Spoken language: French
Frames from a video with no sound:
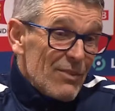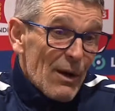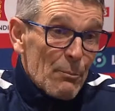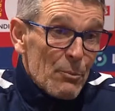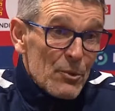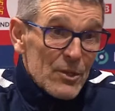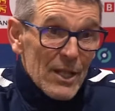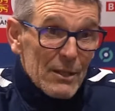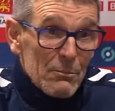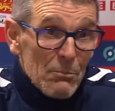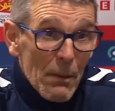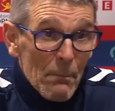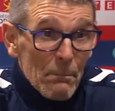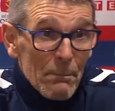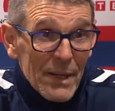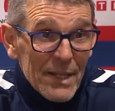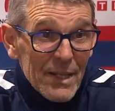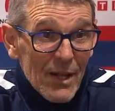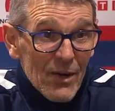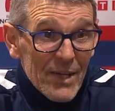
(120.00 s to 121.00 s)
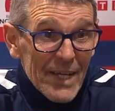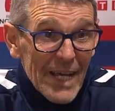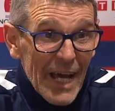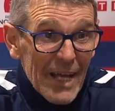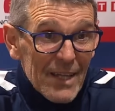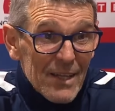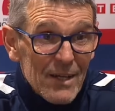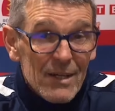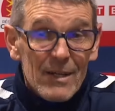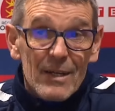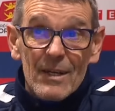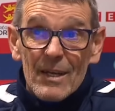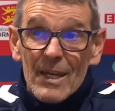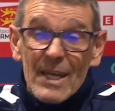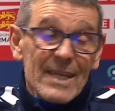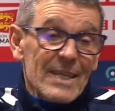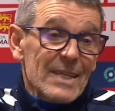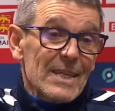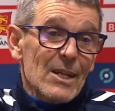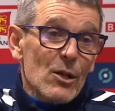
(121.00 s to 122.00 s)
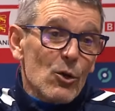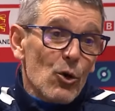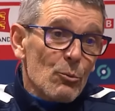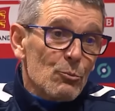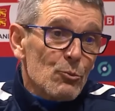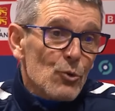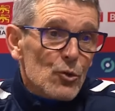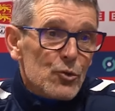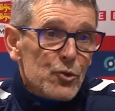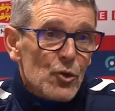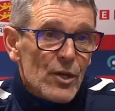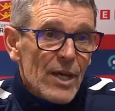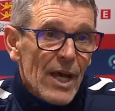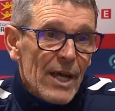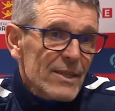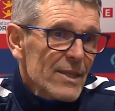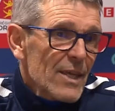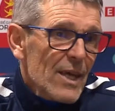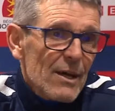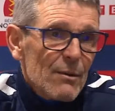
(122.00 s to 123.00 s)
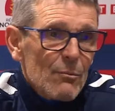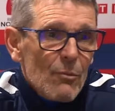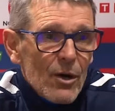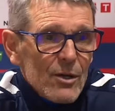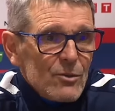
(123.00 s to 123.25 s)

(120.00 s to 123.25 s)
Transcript: qui va peut-être même pas dans le cadre et qui lobe notre gardien.